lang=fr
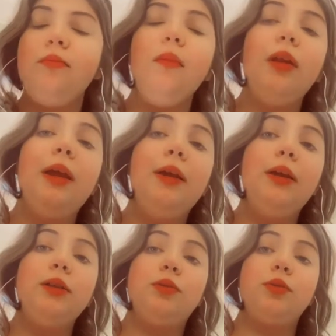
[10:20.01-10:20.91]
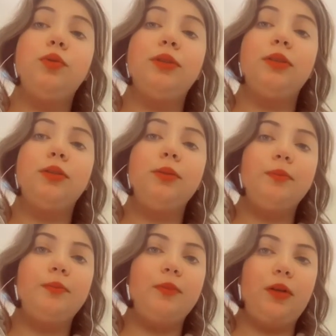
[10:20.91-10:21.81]
Du coup, c'est ça.
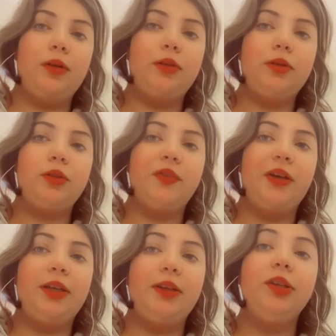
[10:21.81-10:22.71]
Là, je vais aller déjeuner.